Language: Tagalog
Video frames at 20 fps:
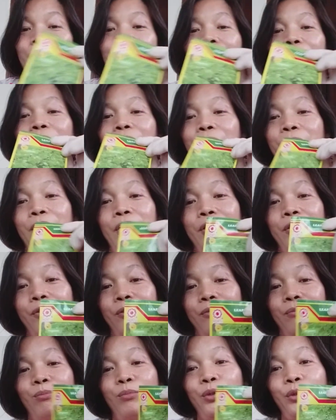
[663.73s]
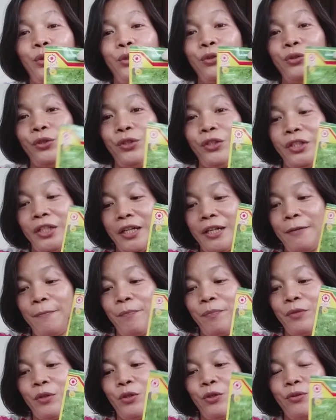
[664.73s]
Pero itong buto niya,
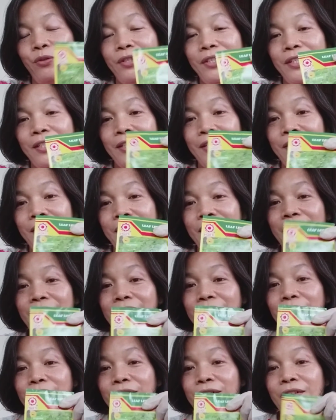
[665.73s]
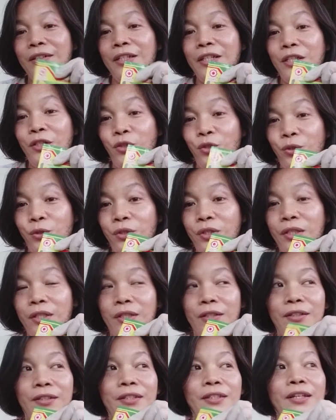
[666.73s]
itong seeds ng lettuce,
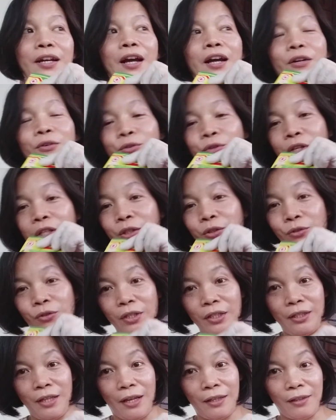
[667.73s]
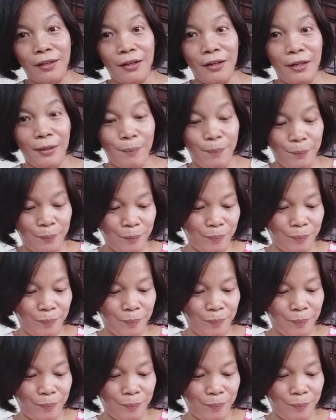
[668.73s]
saka ko na to itatanim.